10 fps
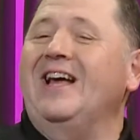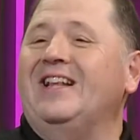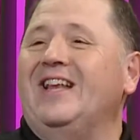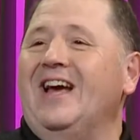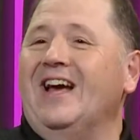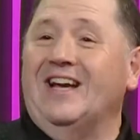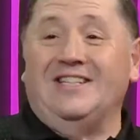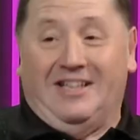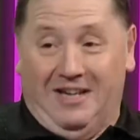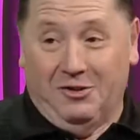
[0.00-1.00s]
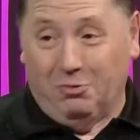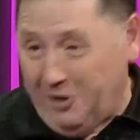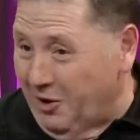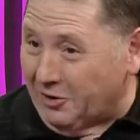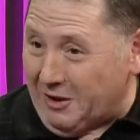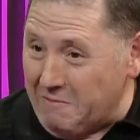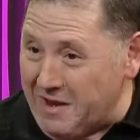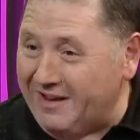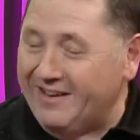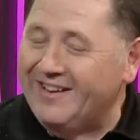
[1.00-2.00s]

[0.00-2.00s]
Este, que ya tienen sus hijos también